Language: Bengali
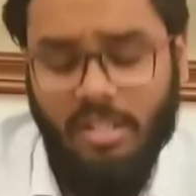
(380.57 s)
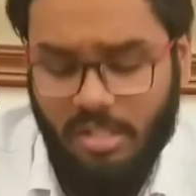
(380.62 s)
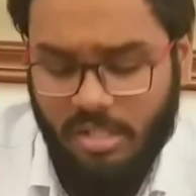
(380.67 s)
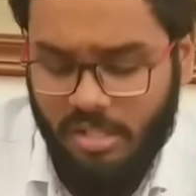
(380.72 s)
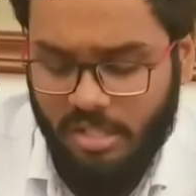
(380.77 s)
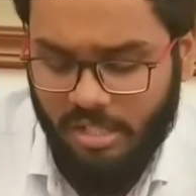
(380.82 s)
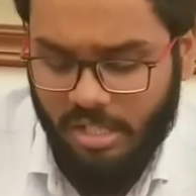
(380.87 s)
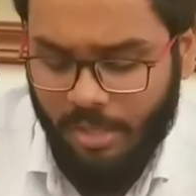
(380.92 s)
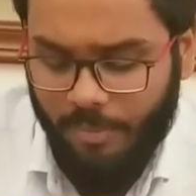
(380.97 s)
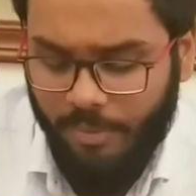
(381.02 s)
জিনিস
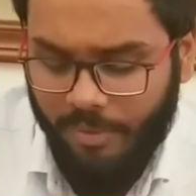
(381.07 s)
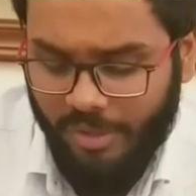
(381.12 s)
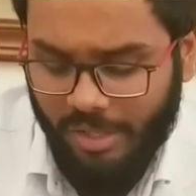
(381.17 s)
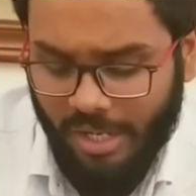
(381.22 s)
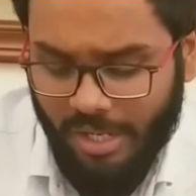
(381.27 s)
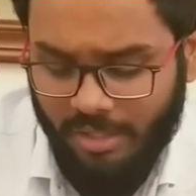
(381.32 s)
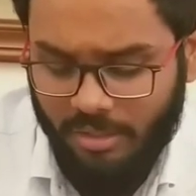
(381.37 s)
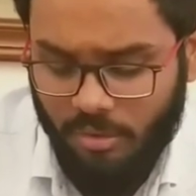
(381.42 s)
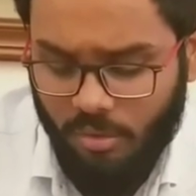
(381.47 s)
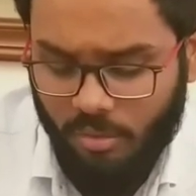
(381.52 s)
যেটা আমি
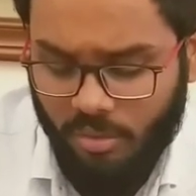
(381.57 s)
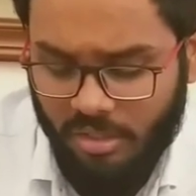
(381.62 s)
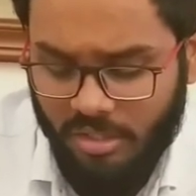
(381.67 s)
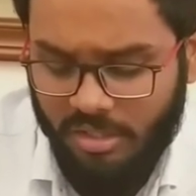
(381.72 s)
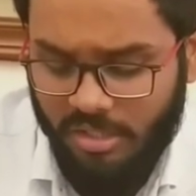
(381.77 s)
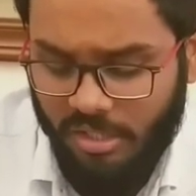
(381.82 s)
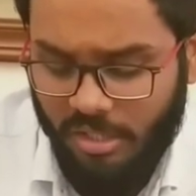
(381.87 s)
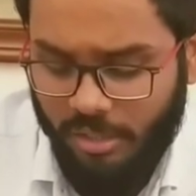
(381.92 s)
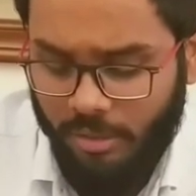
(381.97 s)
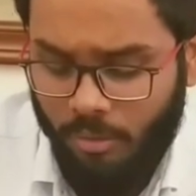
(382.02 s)
রিয়েলাইজ করেছি
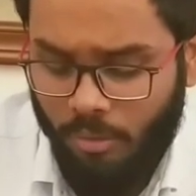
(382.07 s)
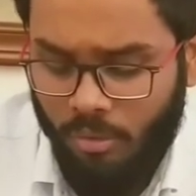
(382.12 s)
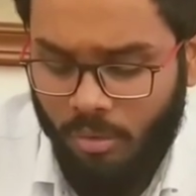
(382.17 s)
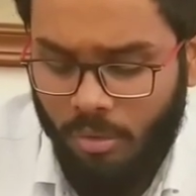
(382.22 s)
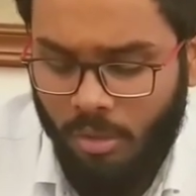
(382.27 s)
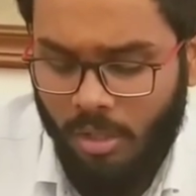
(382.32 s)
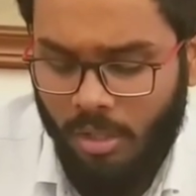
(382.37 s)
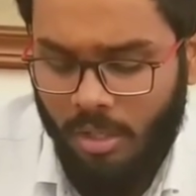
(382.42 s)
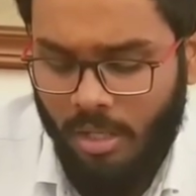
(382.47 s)
সেটা কিন্তু